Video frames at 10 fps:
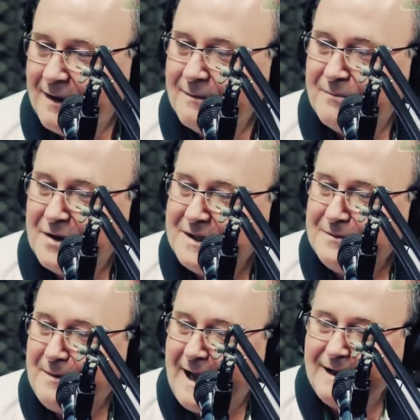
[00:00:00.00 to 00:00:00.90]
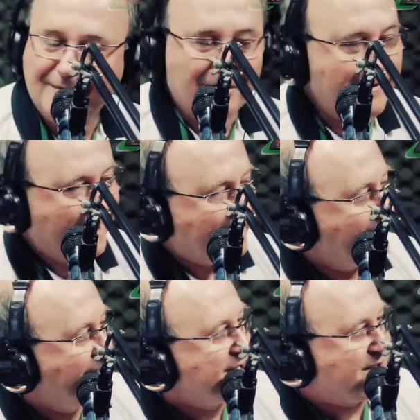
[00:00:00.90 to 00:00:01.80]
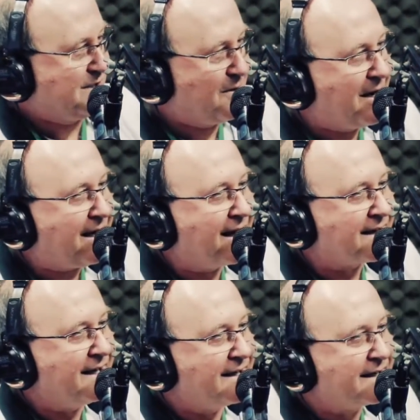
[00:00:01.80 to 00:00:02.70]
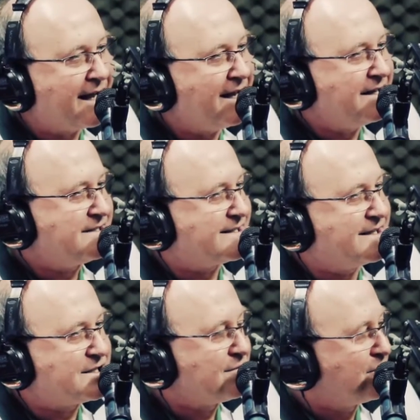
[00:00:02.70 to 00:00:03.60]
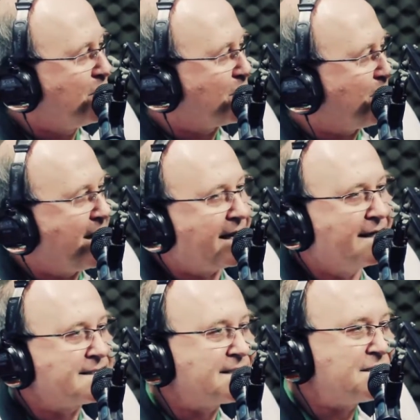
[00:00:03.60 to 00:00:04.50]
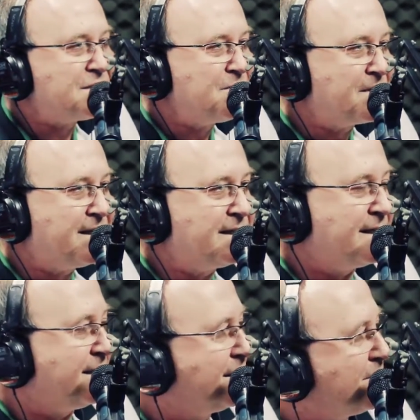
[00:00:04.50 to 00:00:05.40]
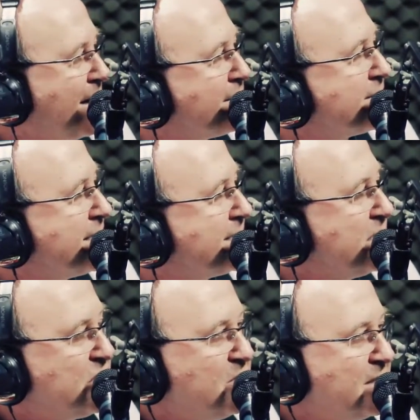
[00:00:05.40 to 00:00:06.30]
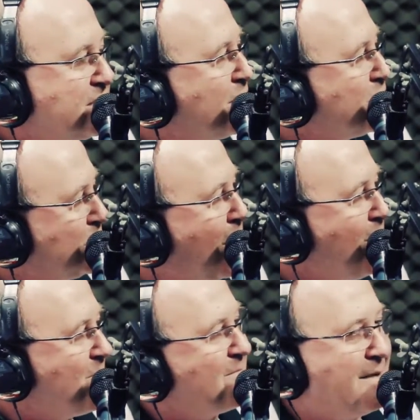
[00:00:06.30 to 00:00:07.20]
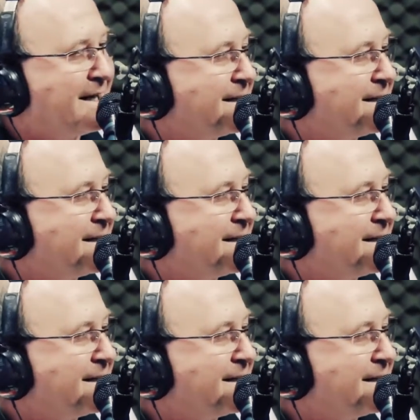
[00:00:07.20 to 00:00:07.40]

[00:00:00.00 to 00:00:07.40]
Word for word: Muito bem, como é que iniciou a carreira? Quem incentivou? Como é que ela sentiu que. Como é que você sentiu que tinha o dom para